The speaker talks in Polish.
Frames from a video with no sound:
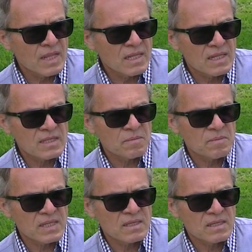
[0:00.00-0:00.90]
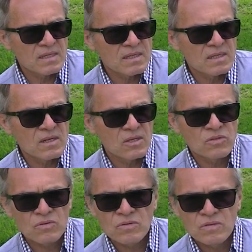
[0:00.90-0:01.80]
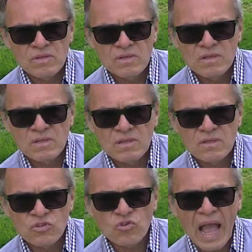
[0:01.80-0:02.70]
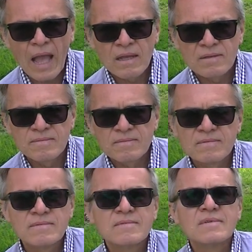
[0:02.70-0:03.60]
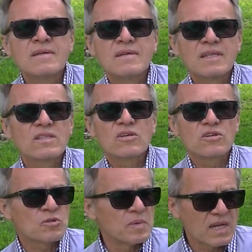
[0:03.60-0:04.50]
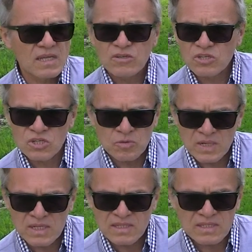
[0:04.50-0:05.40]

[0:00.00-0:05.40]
na temat y, lotu żuka. Nie tylko czmiela, chociaż czmiele